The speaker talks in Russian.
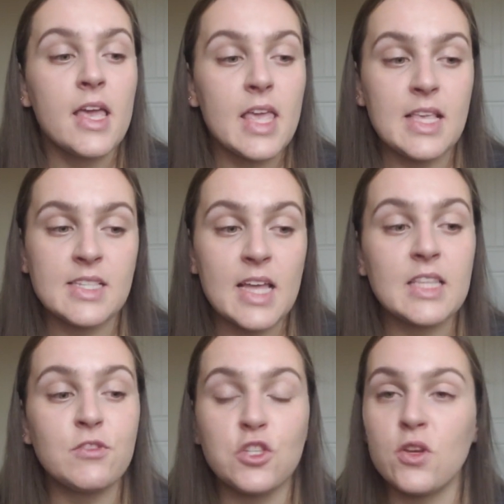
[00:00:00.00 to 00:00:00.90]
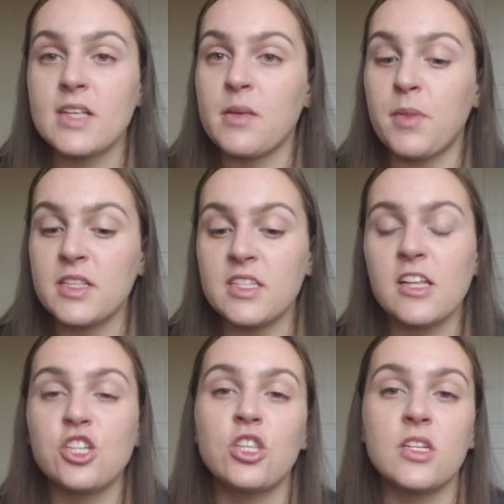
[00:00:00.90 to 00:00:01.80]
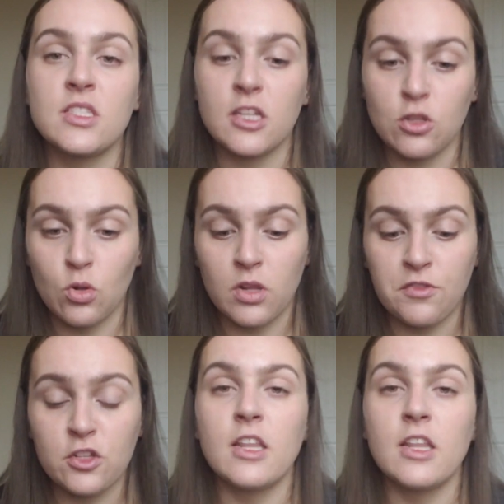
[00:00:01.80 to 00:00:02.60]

И за это все я заплатила 400 долларов.